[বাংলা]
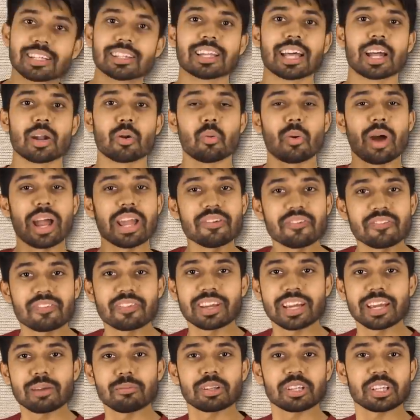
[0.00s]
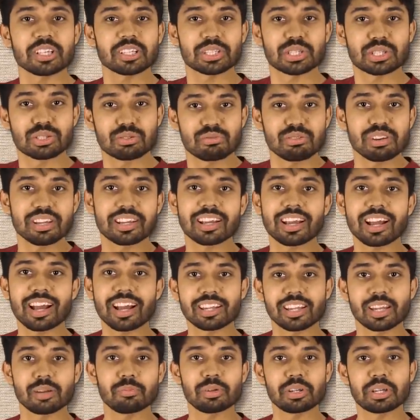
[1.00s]
তার ওয়াইফকে বা তার স্ত্রীকে
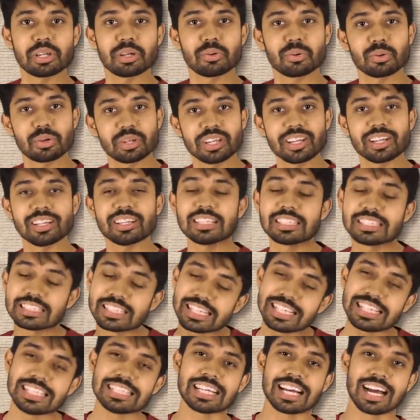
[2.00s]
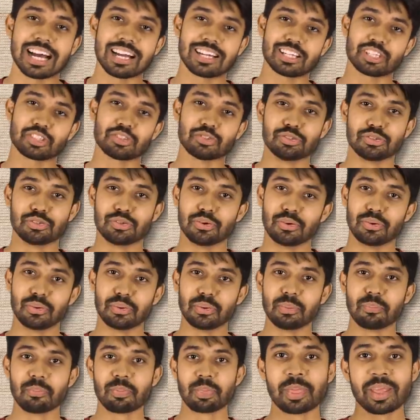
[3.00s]
গাধার পিঠে উঠিয়ে সে নিজে হাঁটা শুরু
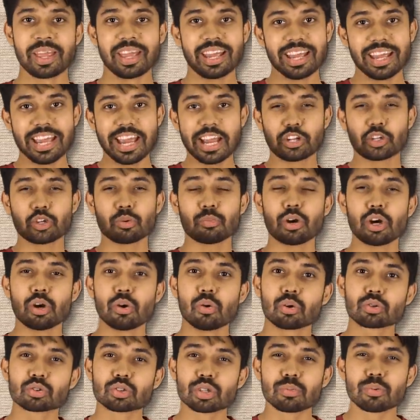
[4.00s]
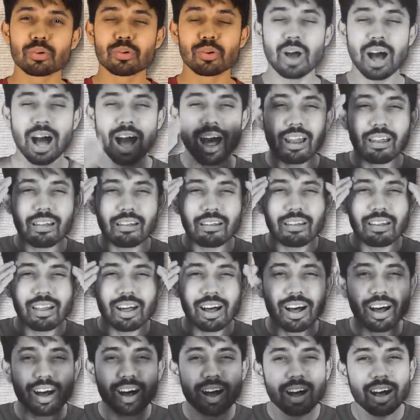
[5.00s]
করলো একটু পরে লোকজন বললো
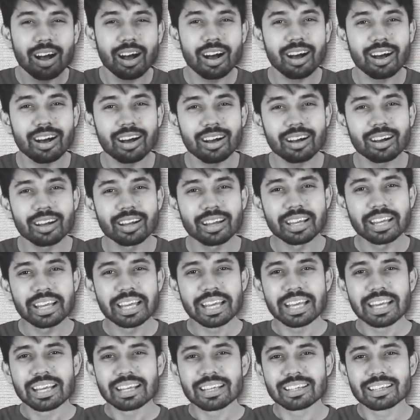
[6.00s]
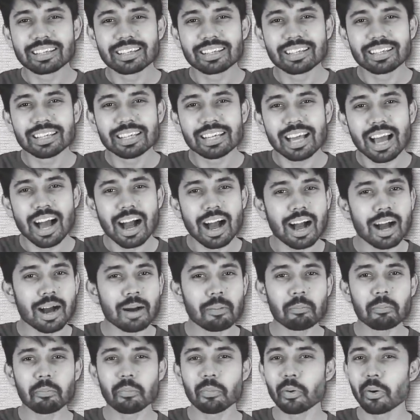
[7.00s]
আল্লাহ কি
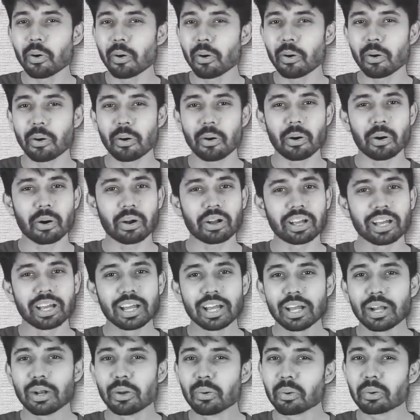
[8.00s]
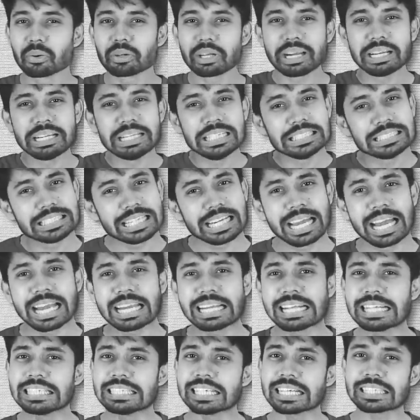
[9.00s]
আহাম্মক লোকটা নিজে
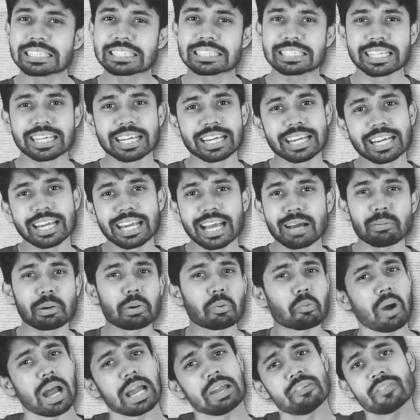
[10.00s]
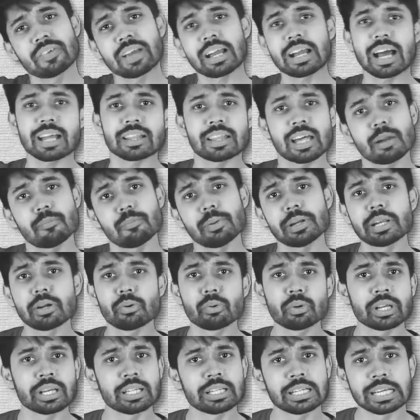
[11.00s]
হেঁটে যাচ্ছে আবার ওয়াইফকে গাধার পিঠে
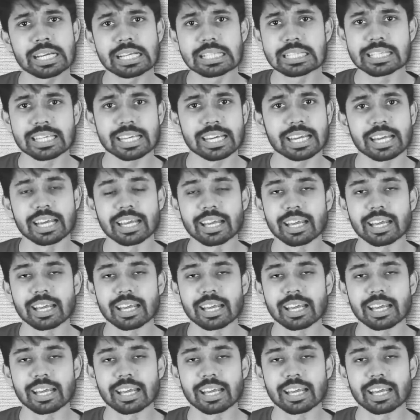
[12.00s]
উঠিয়ে দিয়েছে